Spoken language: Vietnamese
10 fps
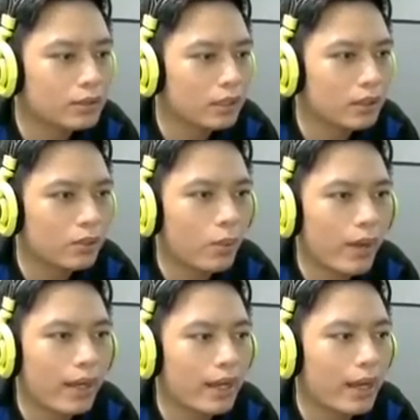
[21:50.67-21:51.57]
rất là
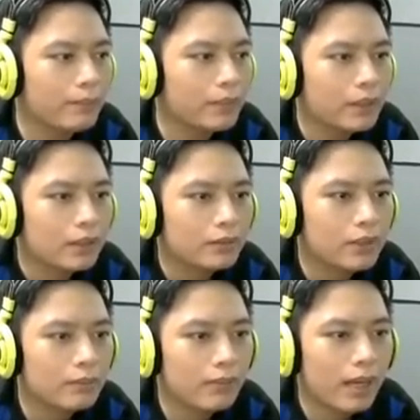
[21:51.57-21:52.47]
khỏe lắm
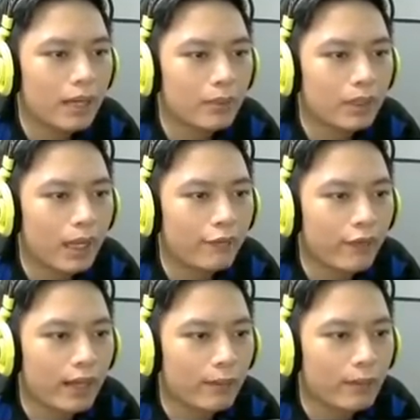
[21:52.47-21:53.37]
nhưng mà là một cái
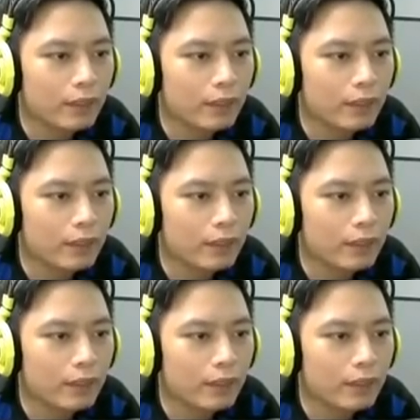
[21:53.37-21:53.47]
phản đam